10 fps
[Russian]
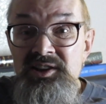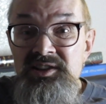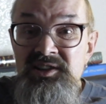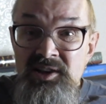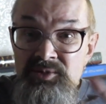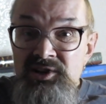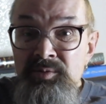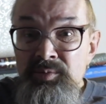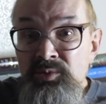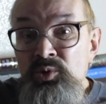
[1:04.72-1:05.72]
с тем
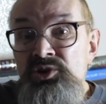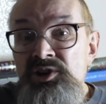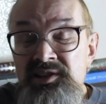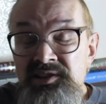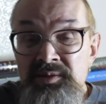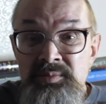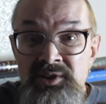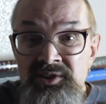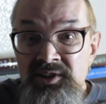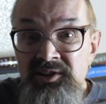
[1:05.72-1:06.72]
самым ужасным
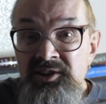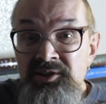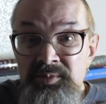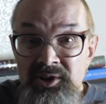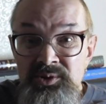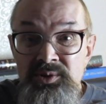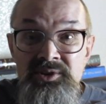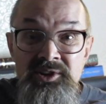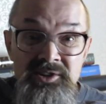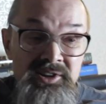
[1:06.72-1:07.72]
интернетом, который
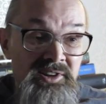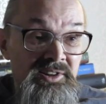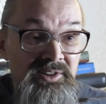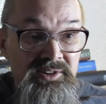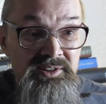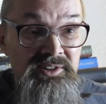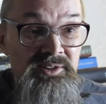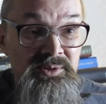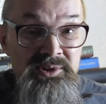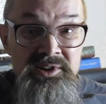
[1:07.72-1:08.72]
тогда
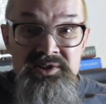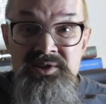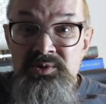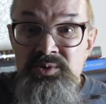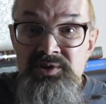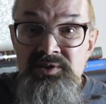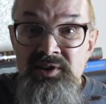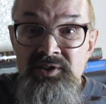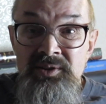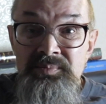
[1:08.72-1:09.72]
э, у нас
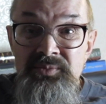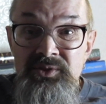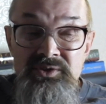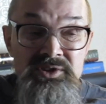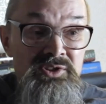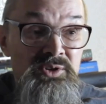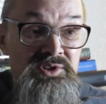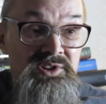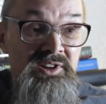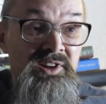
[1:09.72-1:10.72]
существовал в
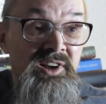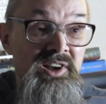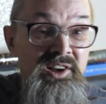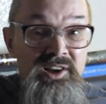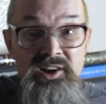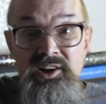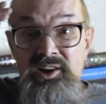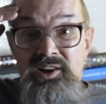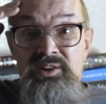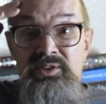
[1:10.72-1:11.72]
90-е.
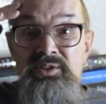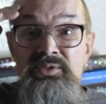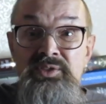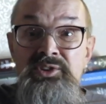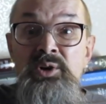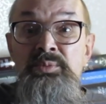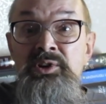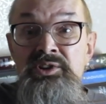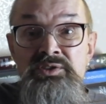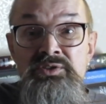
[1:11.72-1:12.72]
Во второй
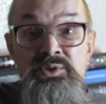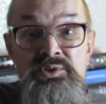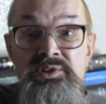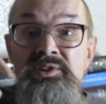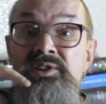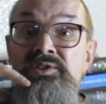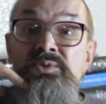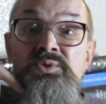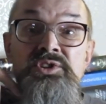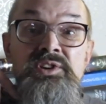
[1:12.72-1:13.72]
половине 90-х даже
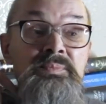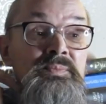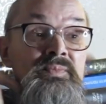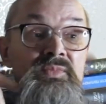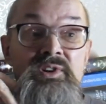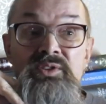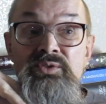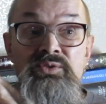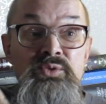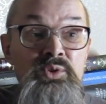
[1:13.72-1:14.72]
уже.
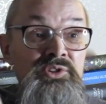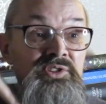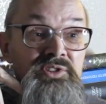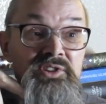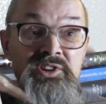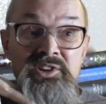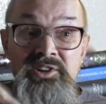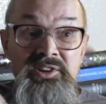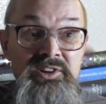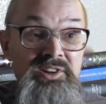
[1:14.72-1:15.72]
Вот. И